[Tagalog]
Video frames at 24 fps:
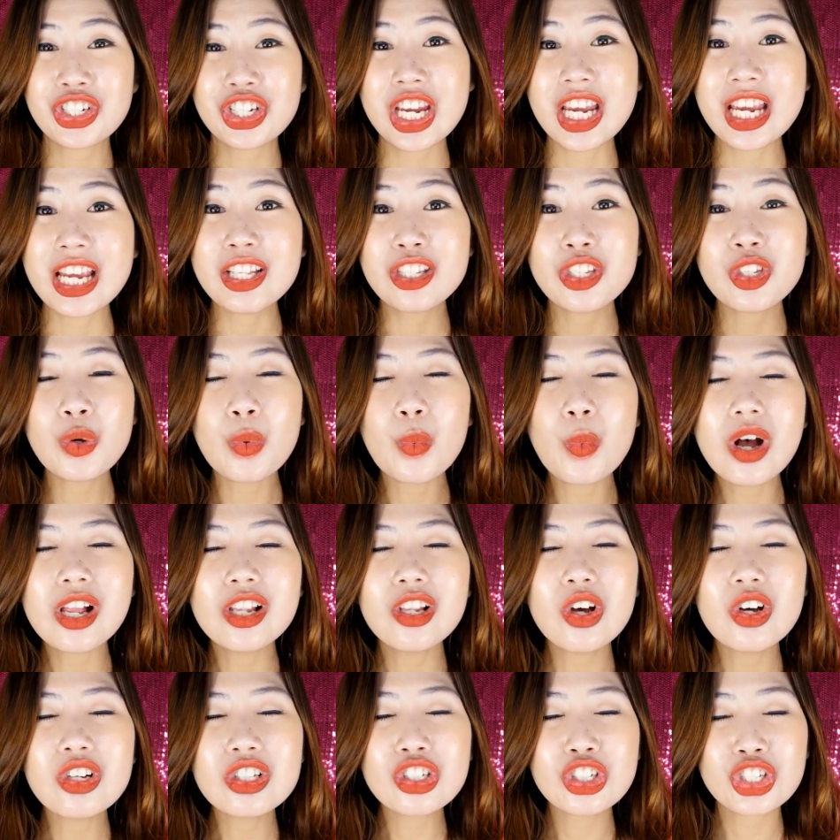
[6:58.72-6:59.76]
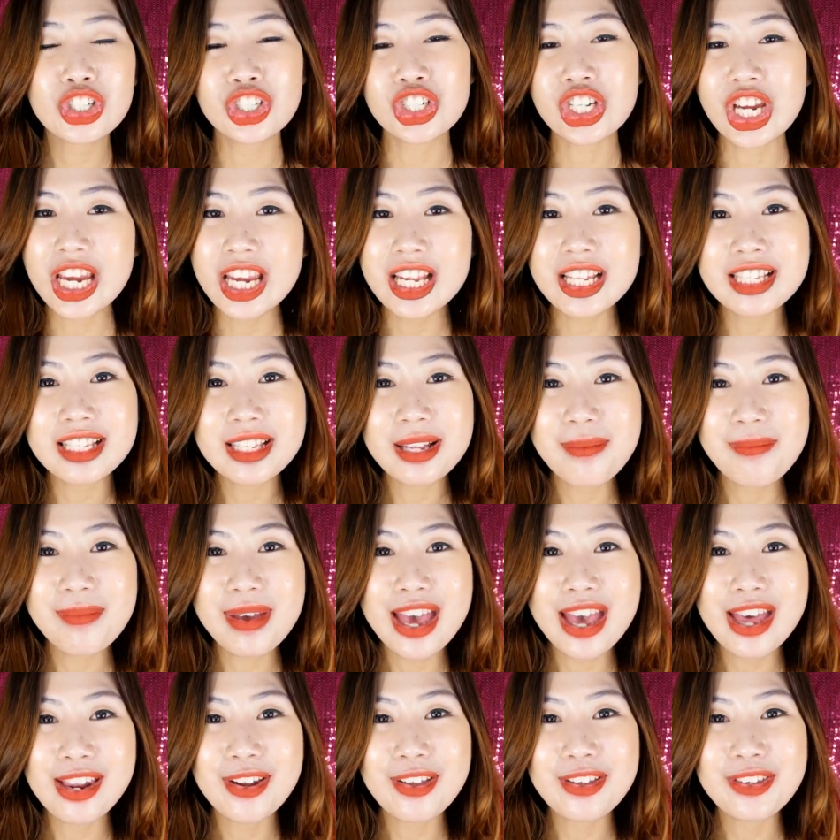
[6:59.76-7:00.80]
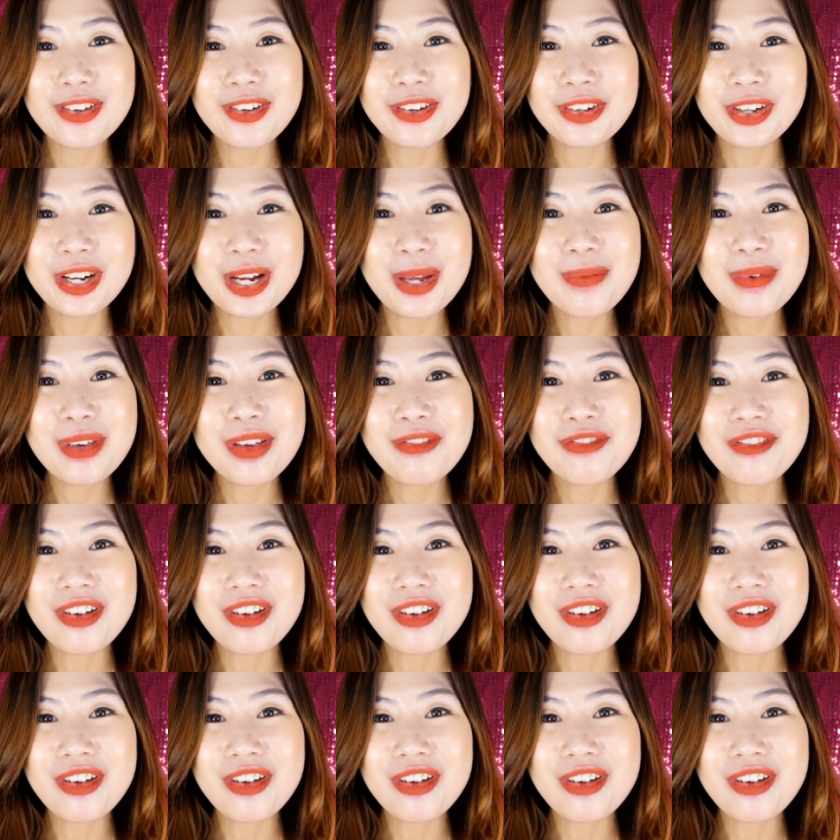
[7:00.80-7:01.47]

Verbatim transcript: shades, yung walong shades na meron yung Creamy